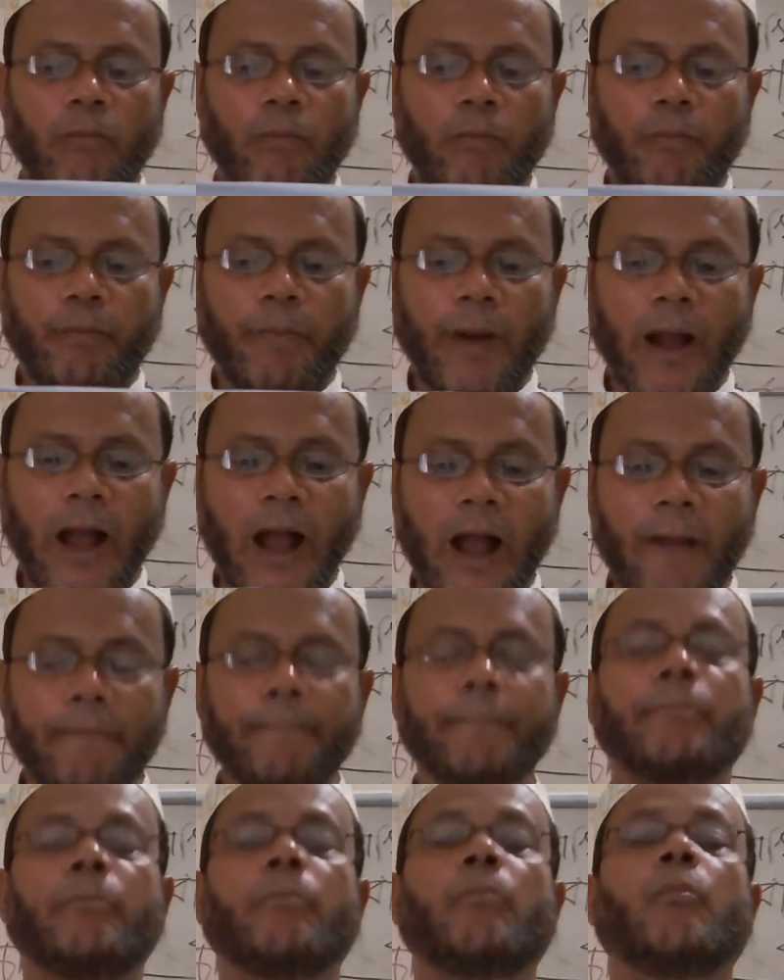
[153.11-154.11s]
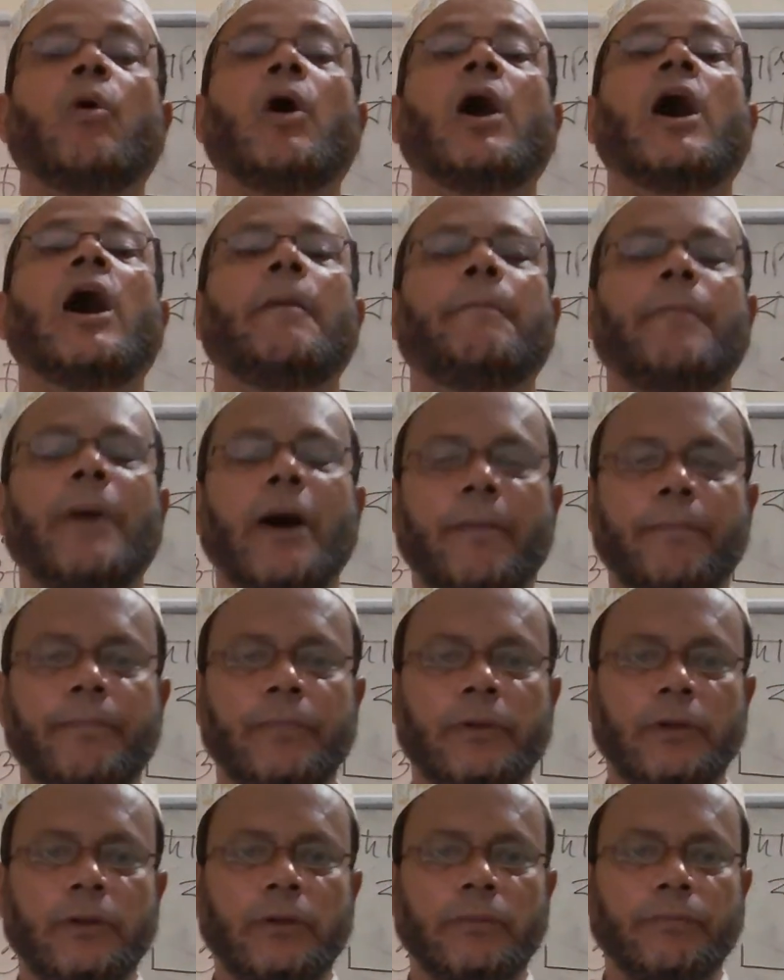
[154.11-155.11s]
পাপ মহাপাপ
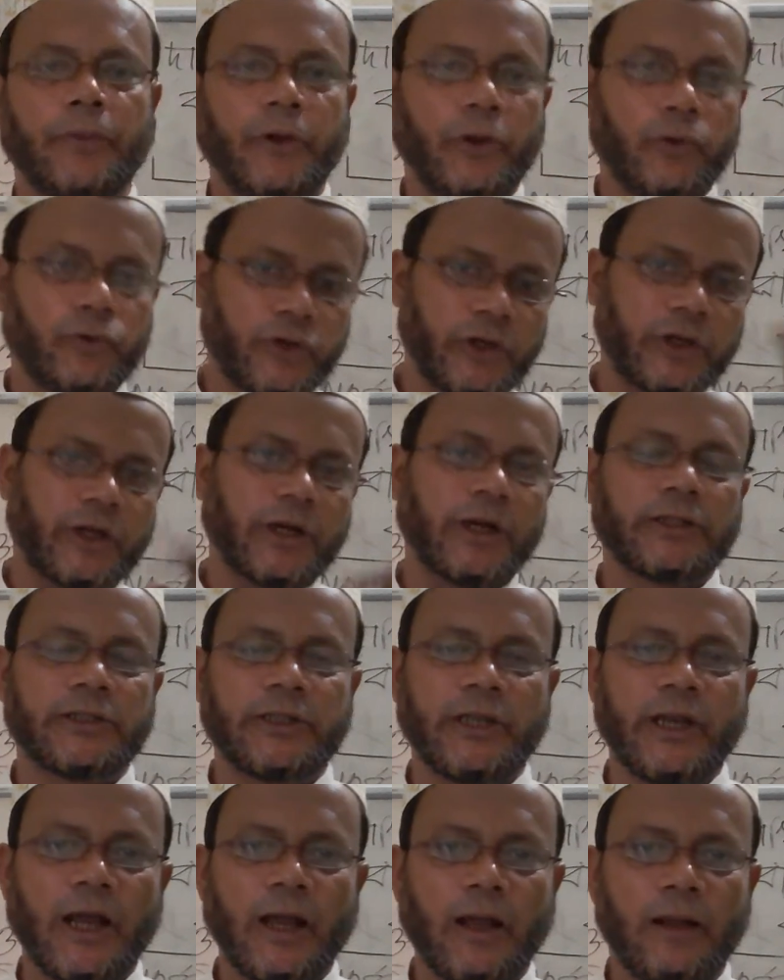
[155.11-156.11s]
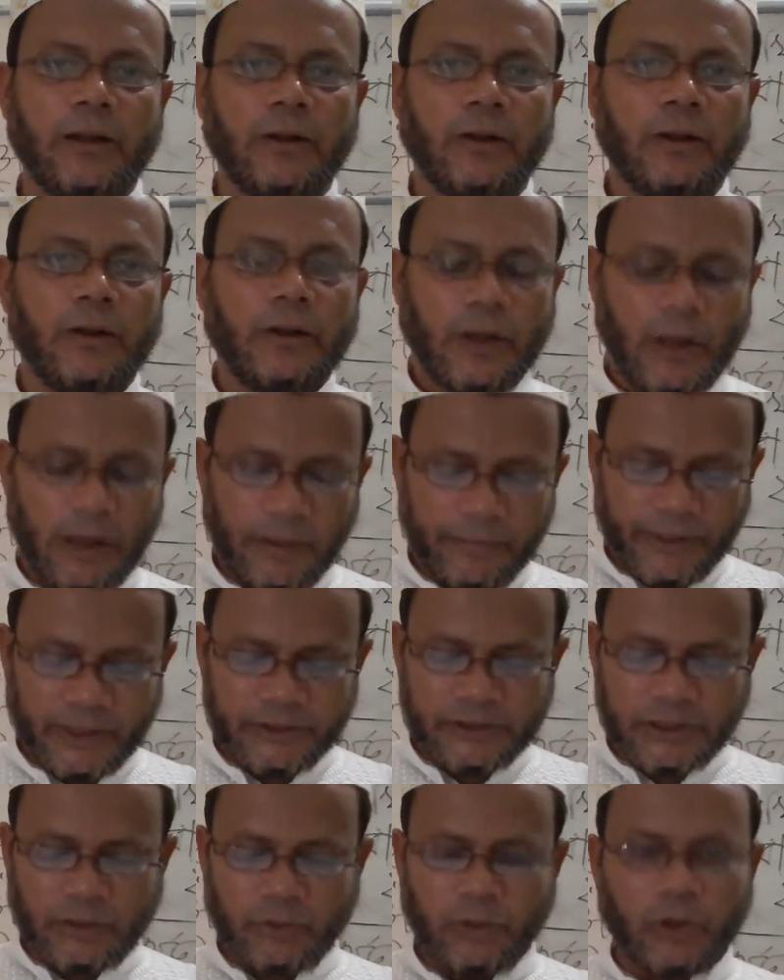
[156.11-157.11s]
প্রিয় শিক্ষার্থীরা আমি
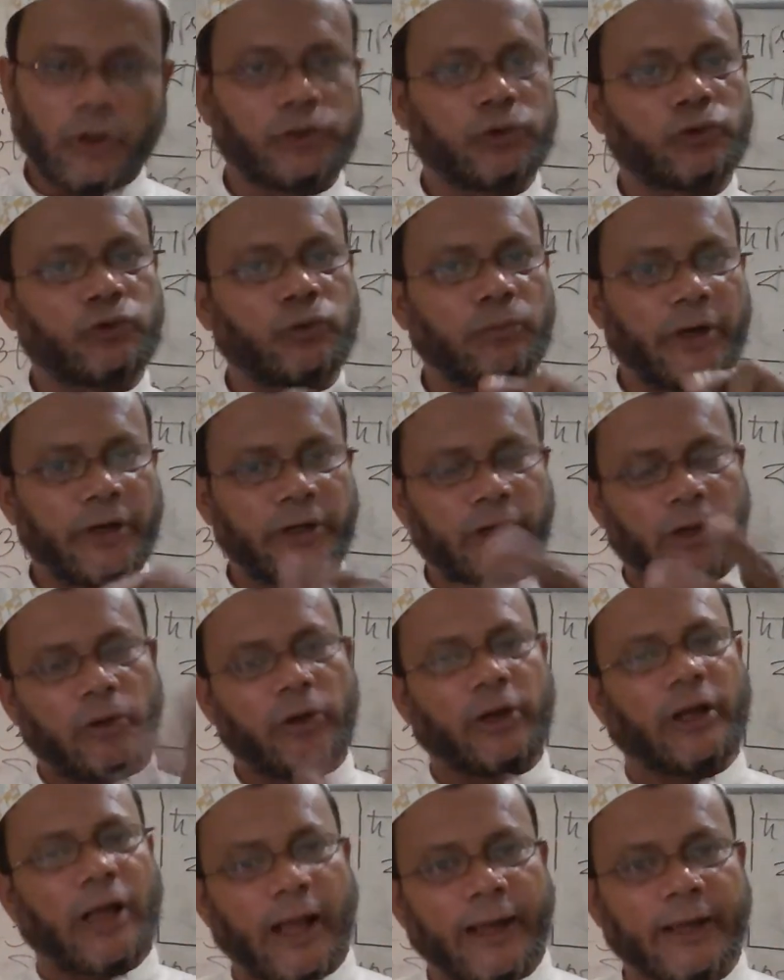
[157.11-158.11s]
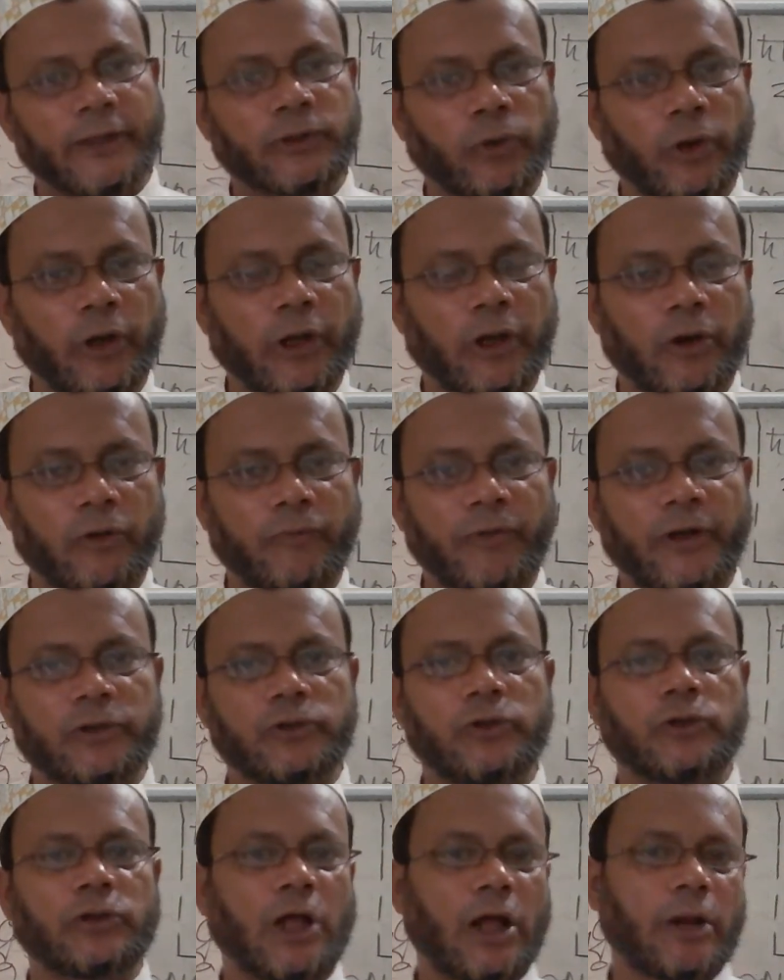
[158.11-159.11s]
আশা করি হয়তো তোমরা এটা অনেক আগে তৈরি করে
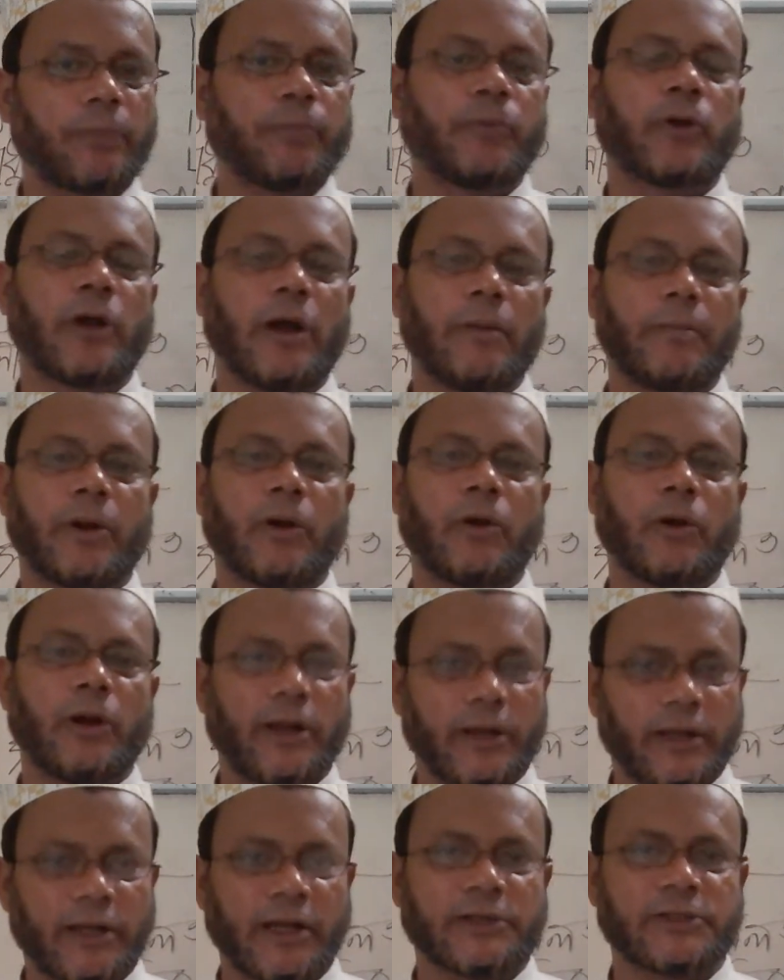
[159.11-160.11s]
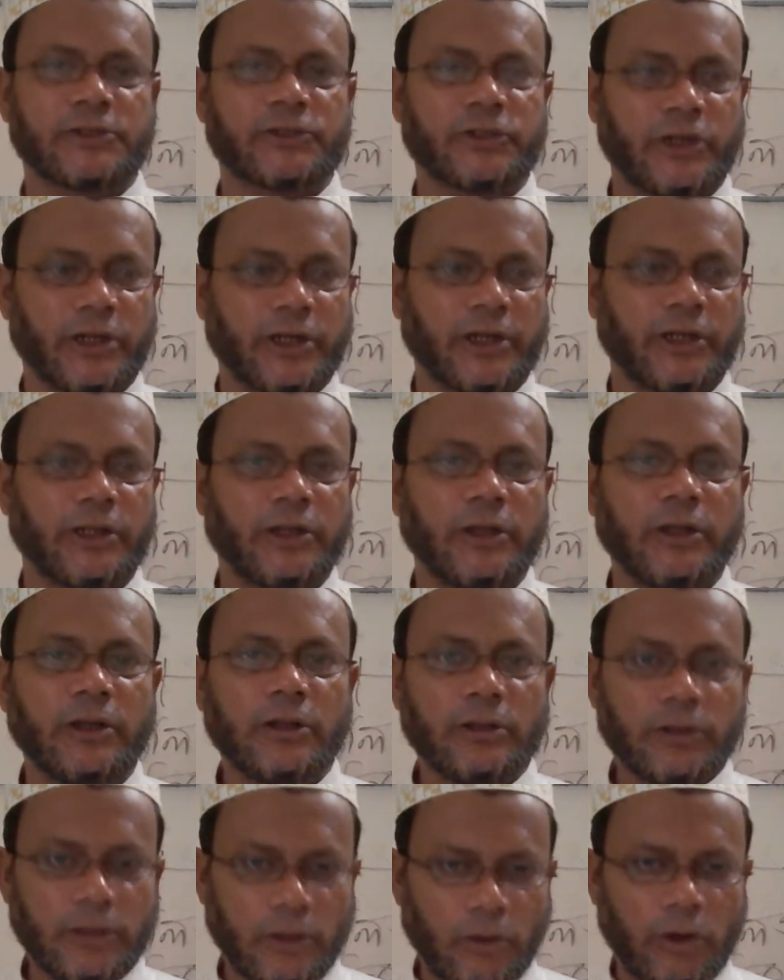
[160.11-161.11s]
ফেলেছো তারপরে আমরা অনলাইন ক্লাসে সেটাকে
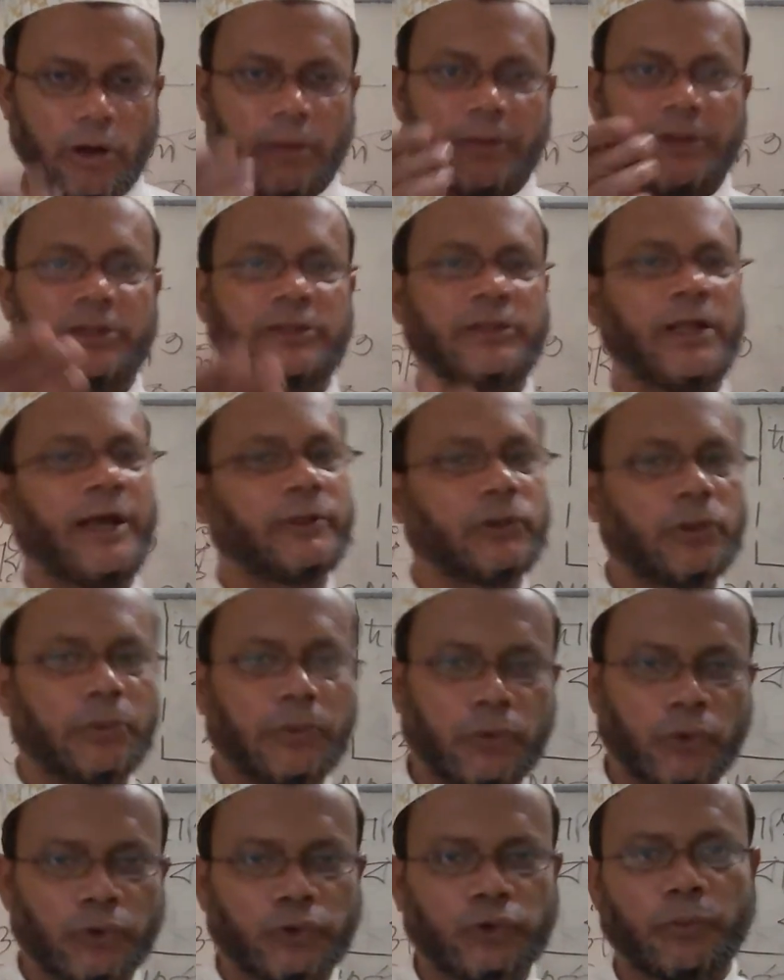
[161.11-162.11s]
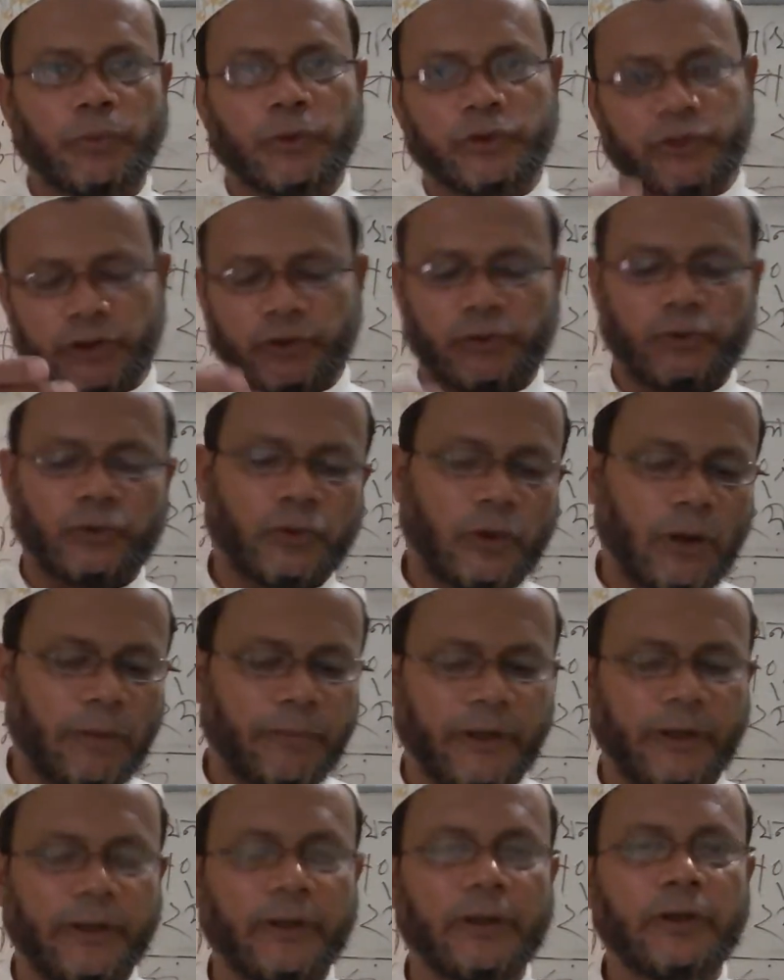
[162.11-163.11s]
দেওয়ার আমাদের দায়িত্ব এবং কর্তব্য সেজন্য
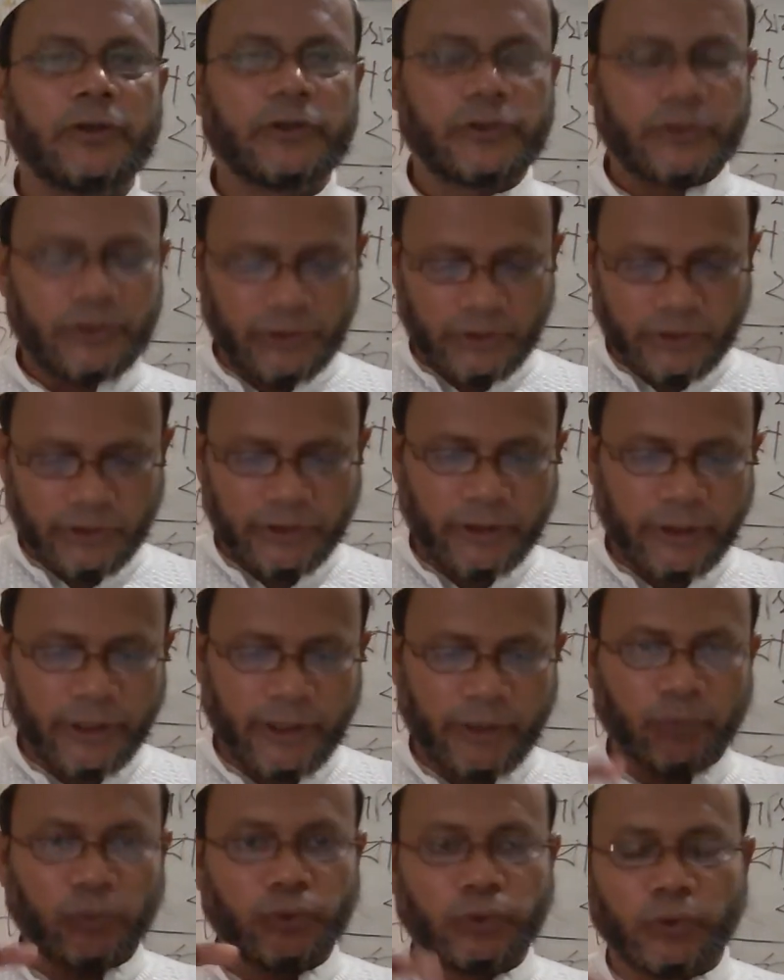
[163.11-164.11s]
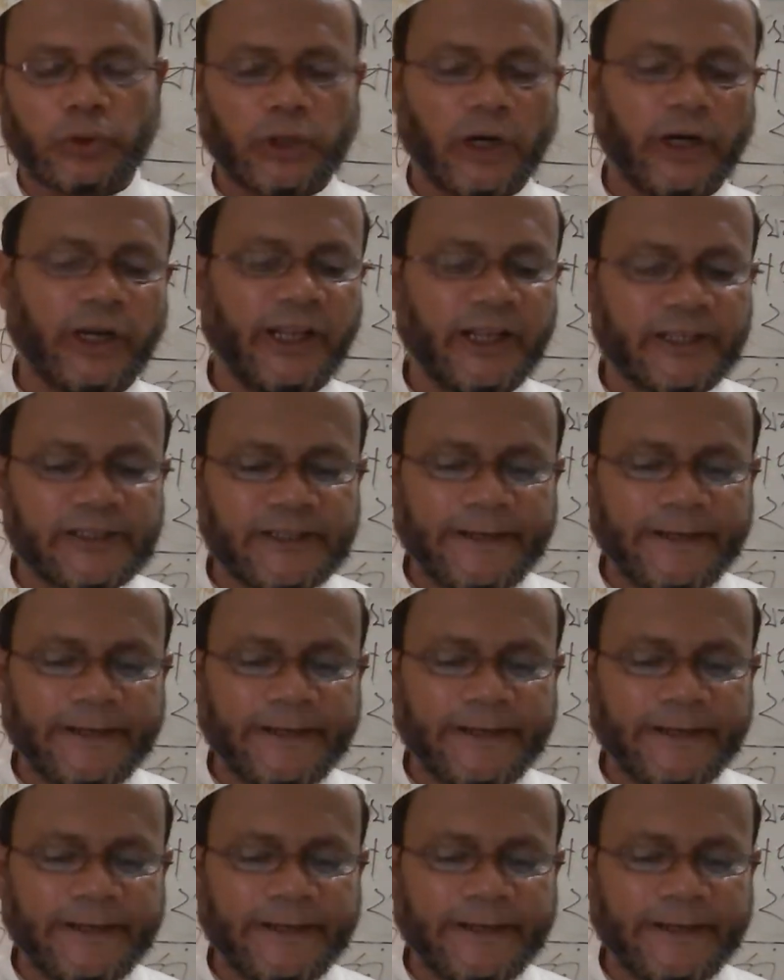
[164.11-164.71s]
আমি এই উদ্যোগটা নিয়েছি